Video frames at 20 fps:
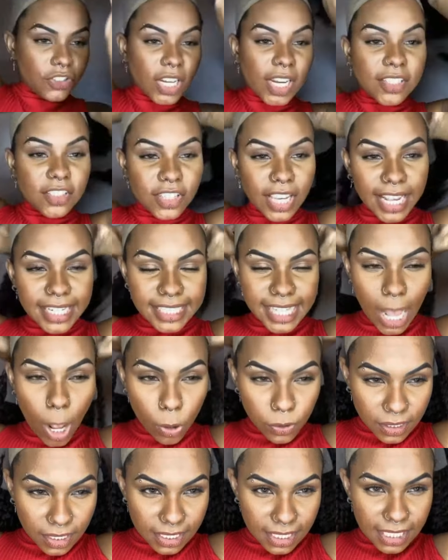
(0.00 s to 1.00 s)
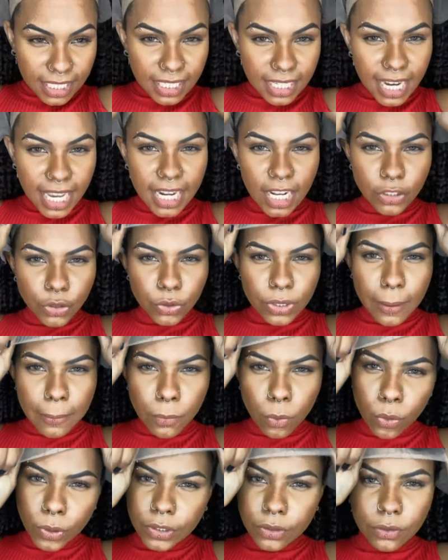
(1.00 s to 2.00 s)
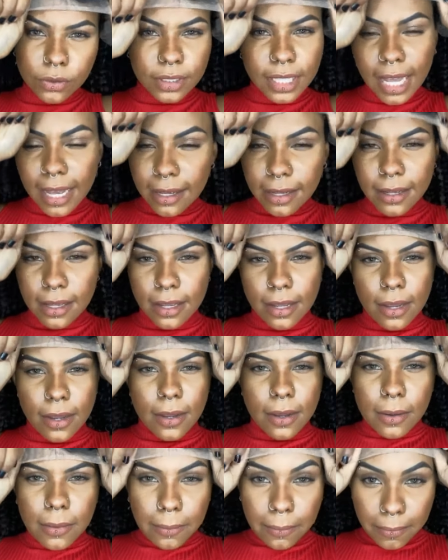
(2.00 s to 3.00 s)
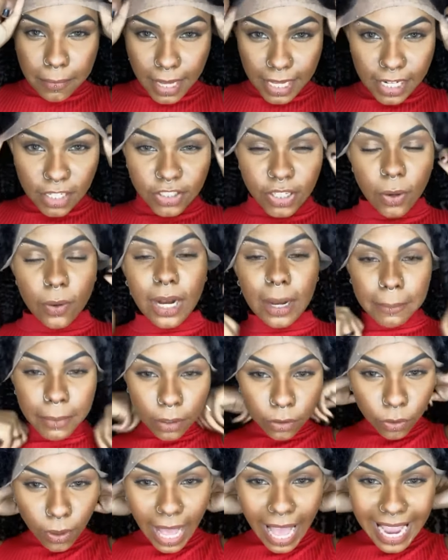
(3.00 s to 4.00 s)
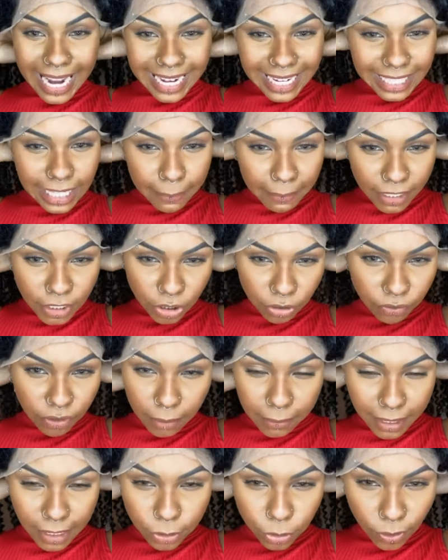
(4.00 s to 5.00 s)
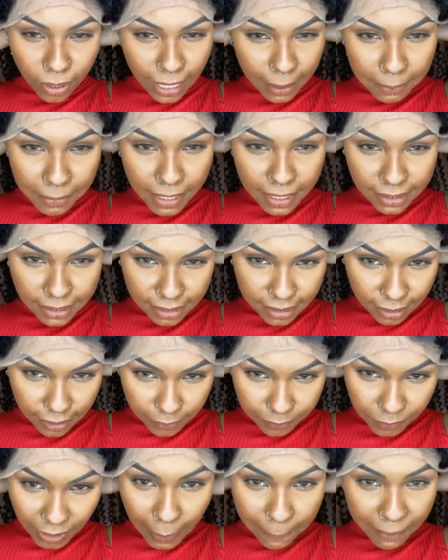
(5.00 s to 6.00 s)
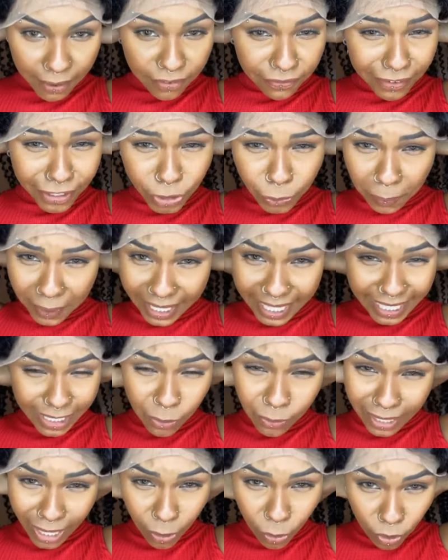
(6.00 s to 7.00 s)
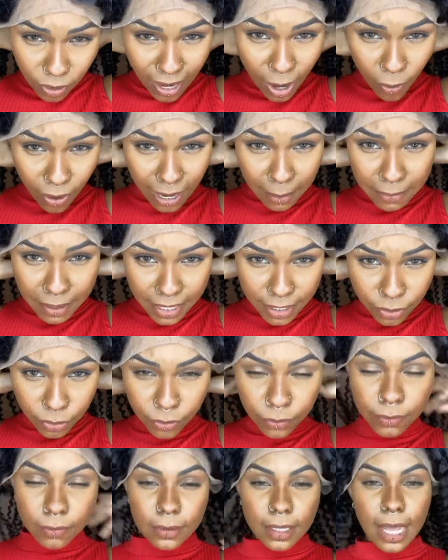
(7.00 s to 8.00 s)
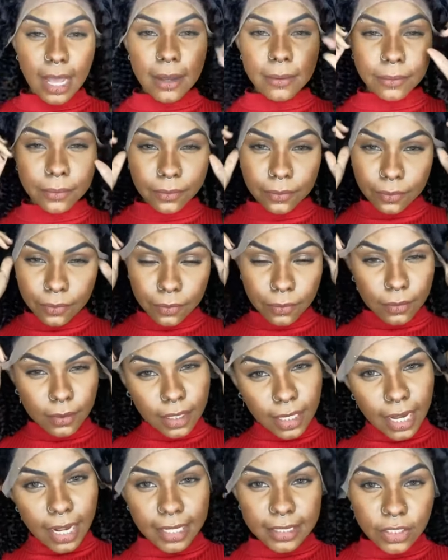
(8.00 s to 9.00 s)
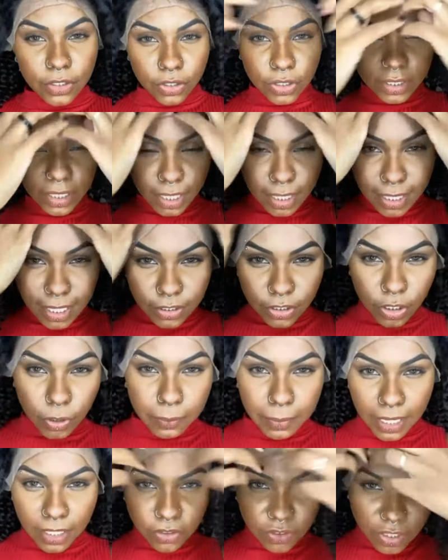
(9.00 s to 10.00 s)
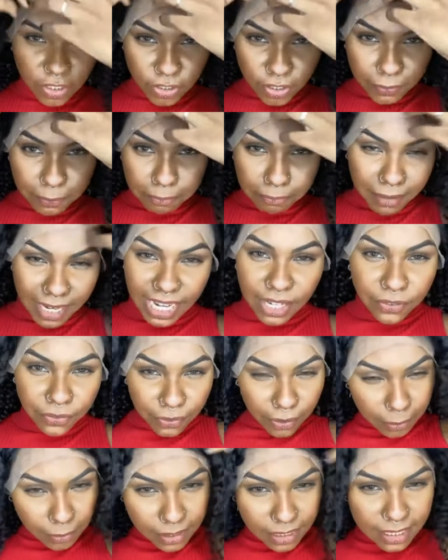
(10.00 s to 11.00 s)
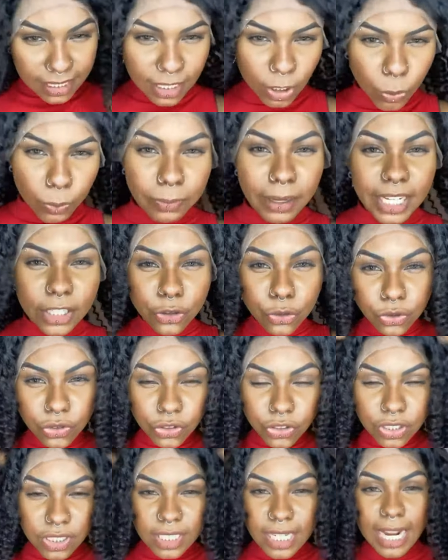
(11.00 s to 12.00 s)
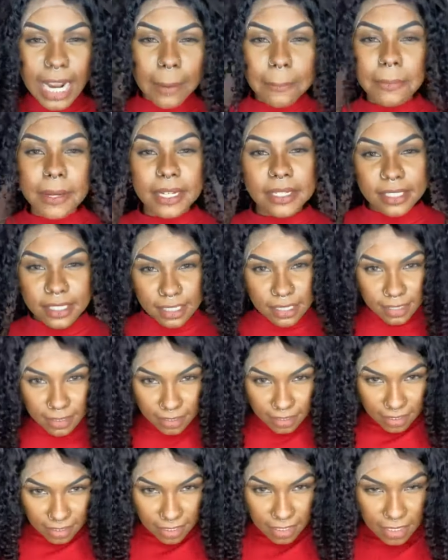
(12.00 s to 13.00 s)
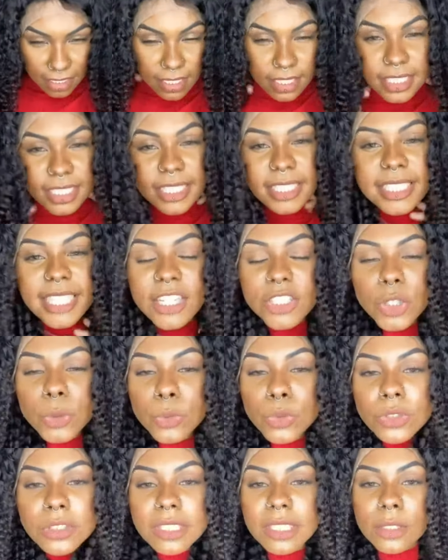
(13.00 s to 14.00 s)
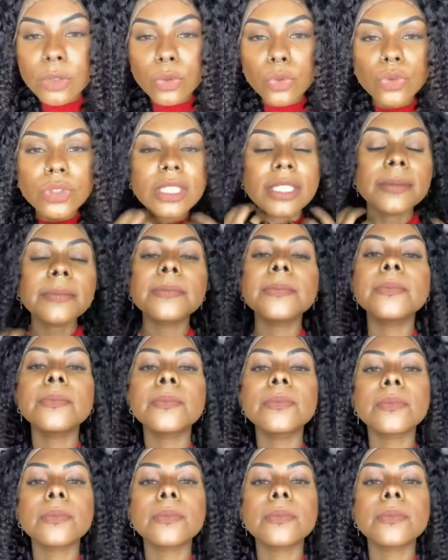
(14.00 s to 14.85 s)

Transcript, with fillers: Gente, essa alça aqui, ela ajuda muito, tá? a deixar o cabelo ainda mais firme na sua cabeça. É perfeito para quem não quer colar o cabelo, tá? Essas que tem elástico band deixa bem firmezinho, bem justinha na cabeça. Você se sente muito segura.